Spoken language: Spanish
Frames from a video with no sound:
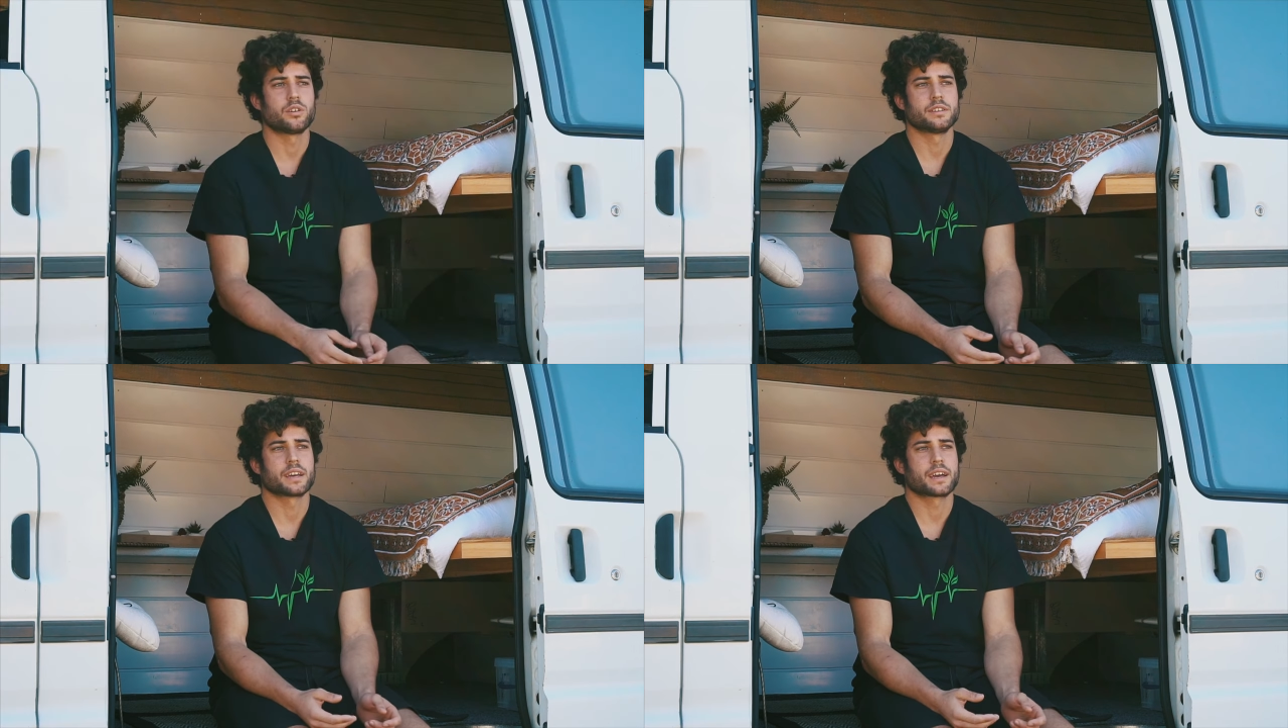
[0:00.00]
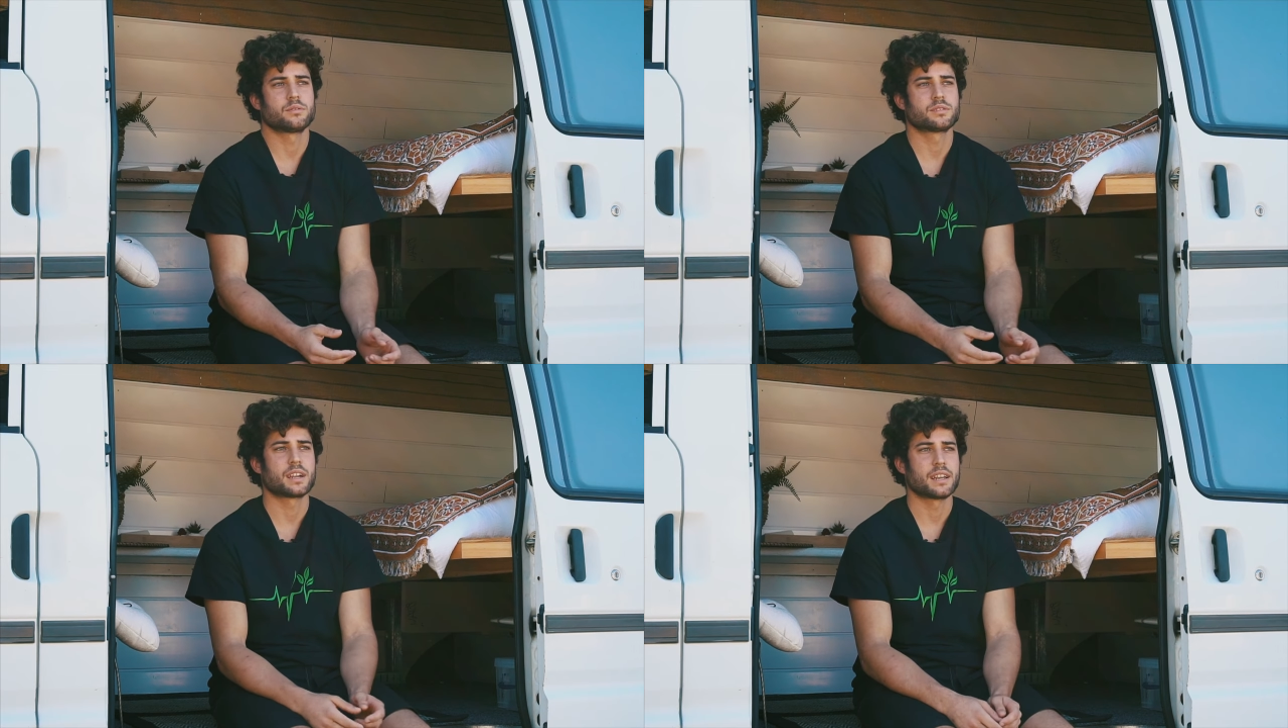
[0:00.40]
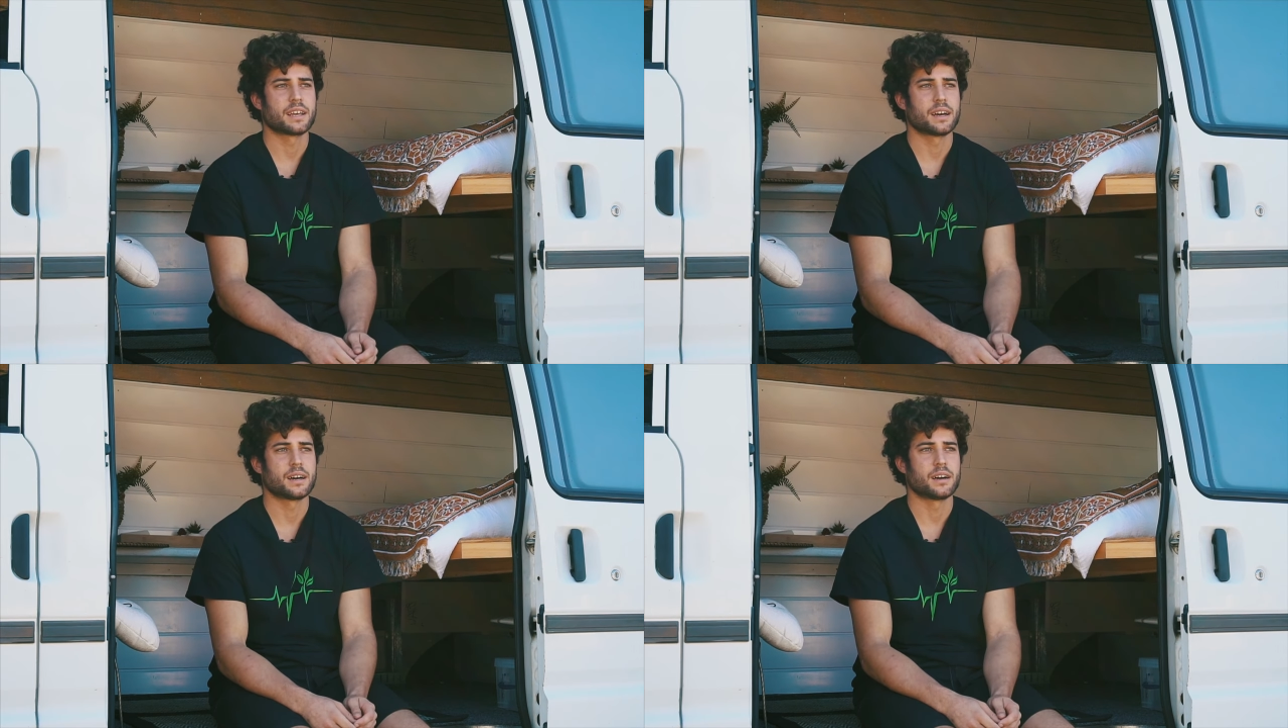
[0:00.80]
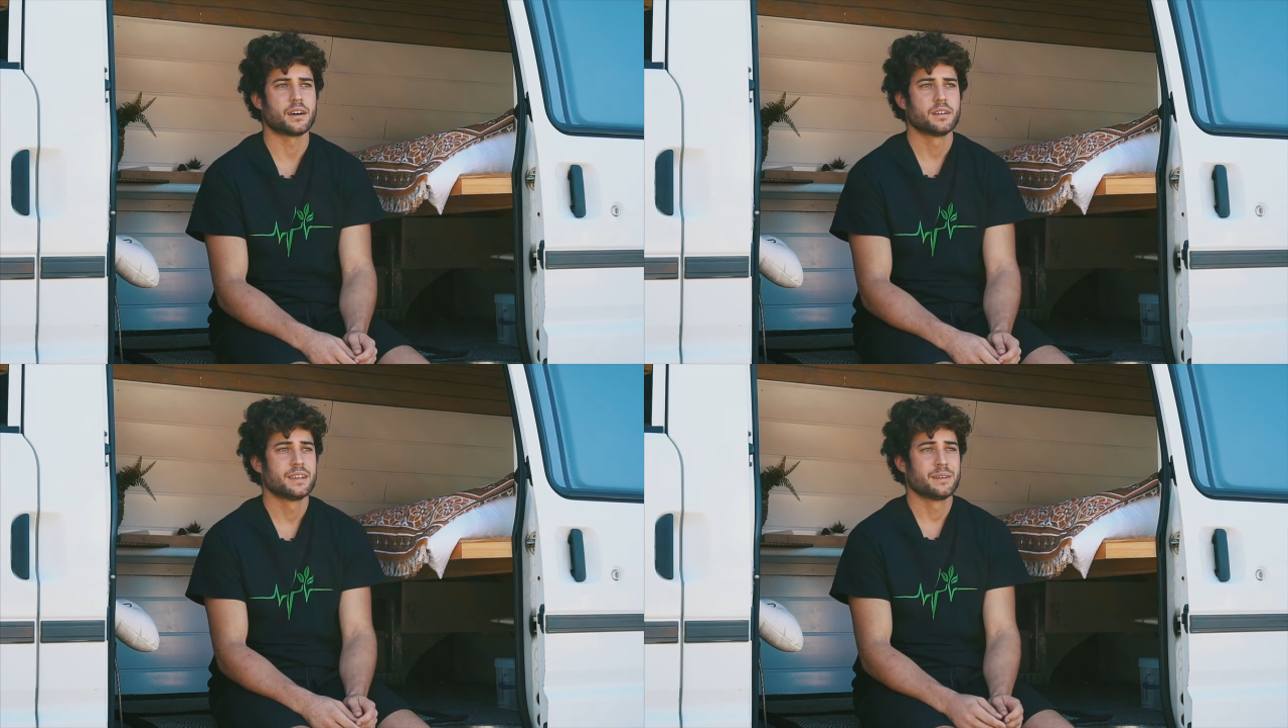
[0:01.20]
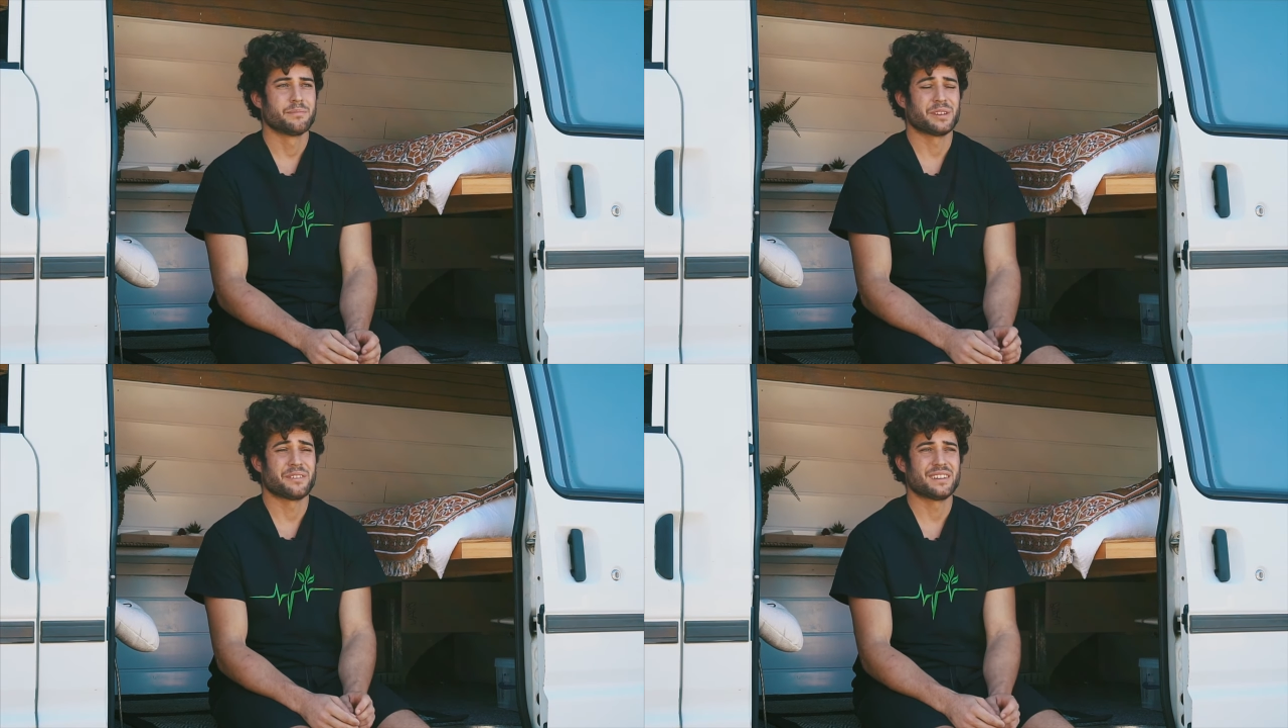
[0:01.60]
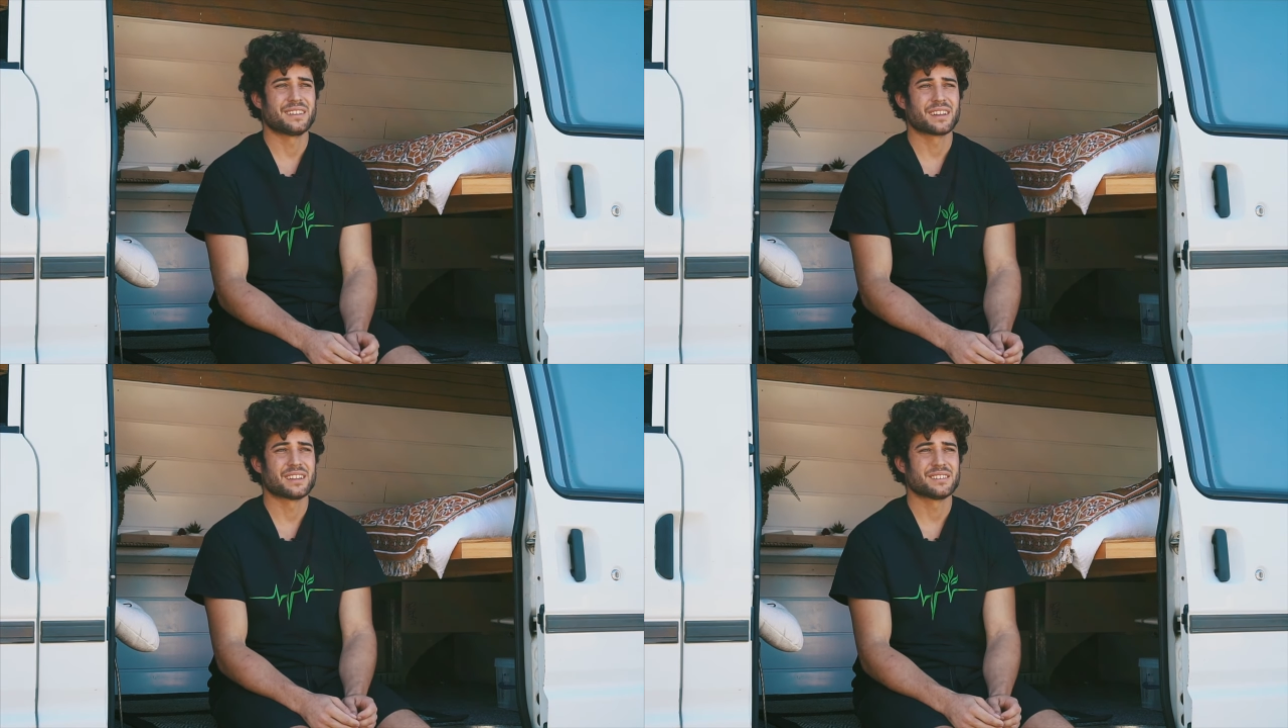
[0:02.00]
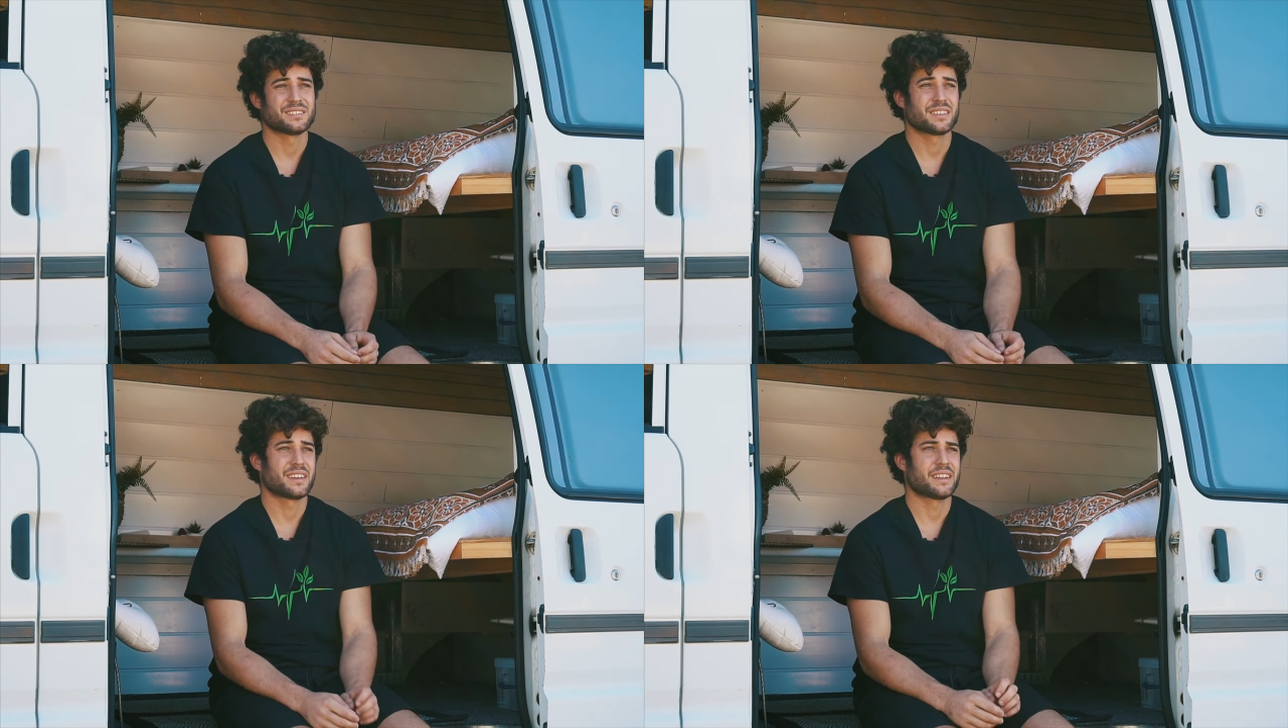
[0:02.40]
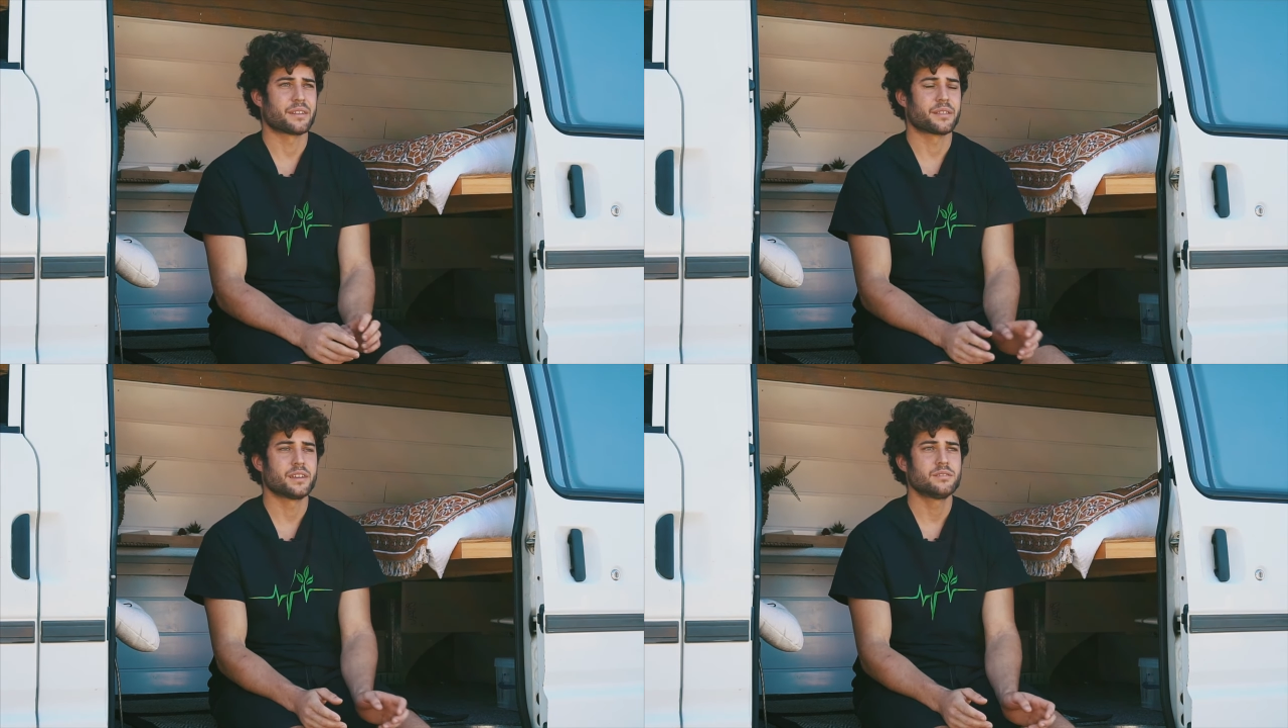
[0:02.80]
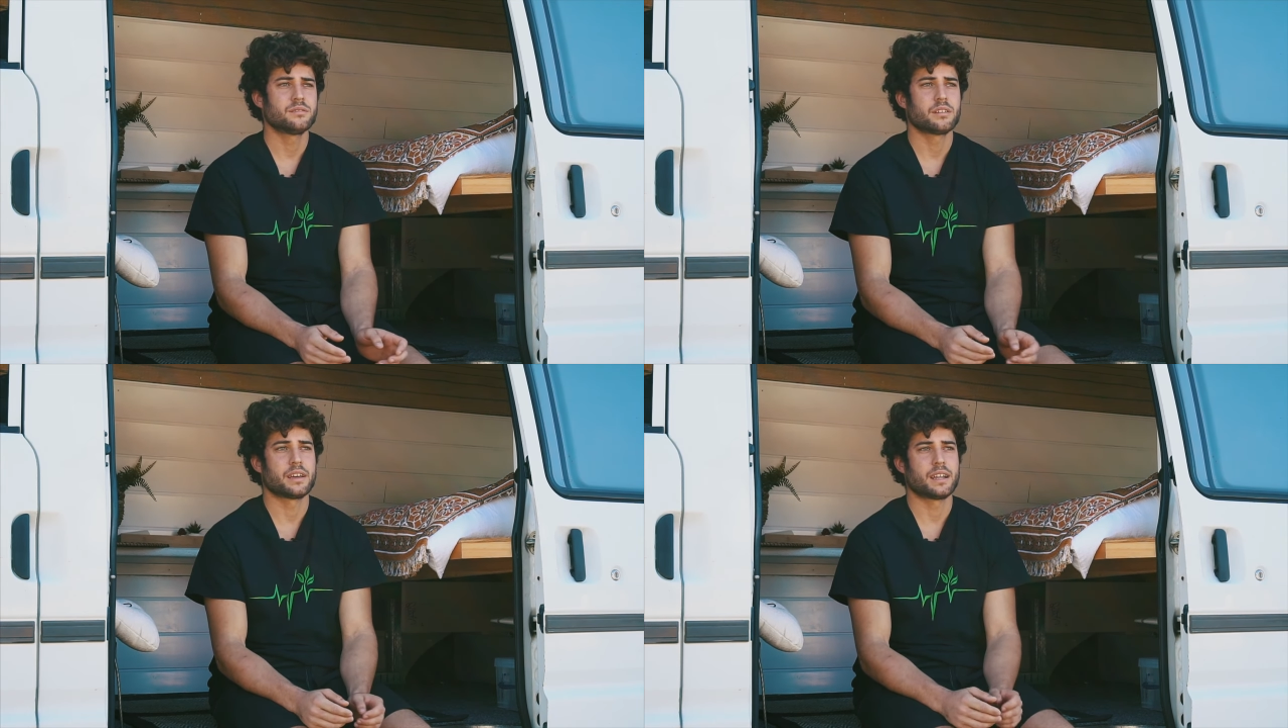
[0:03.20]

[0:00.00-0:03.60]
cuando llegué a Australia mi nivel de inglés era cero.